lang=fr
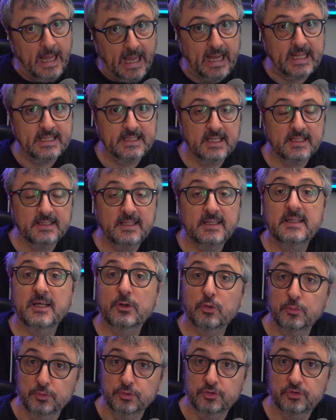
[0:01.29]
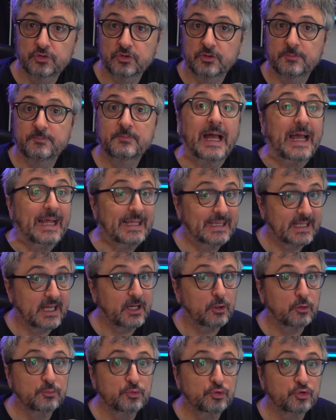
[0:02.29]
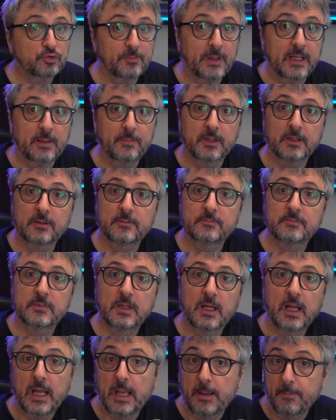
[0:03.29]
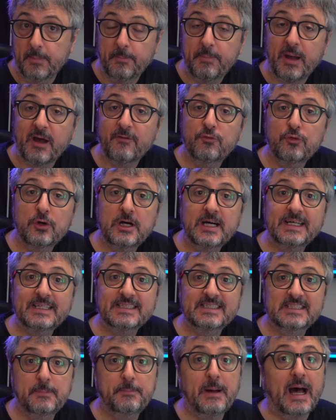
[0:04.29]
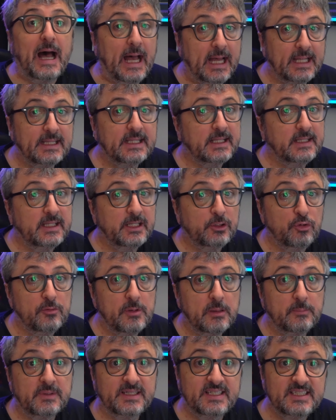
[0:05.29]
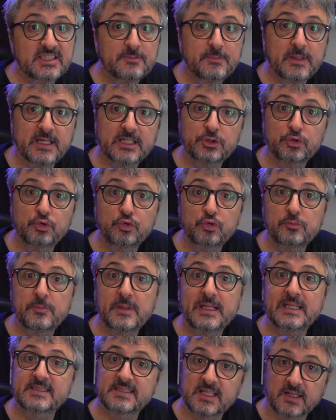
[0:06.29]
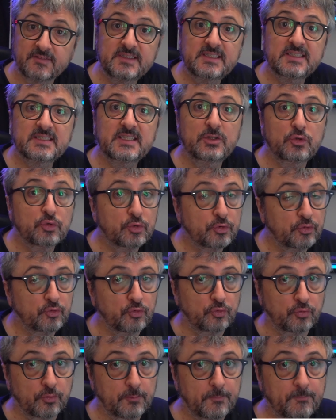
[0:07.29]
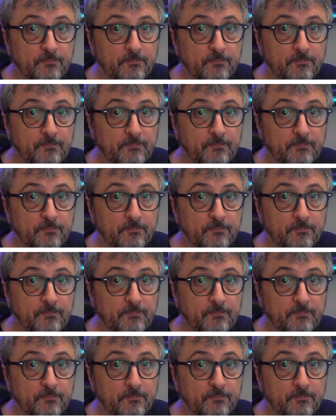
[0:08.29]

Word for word: Internet est robuste, très robuste même. Mais parfois, c'est pas Internet lui-même qui se met à genoux, mais les services qui tournent dessus.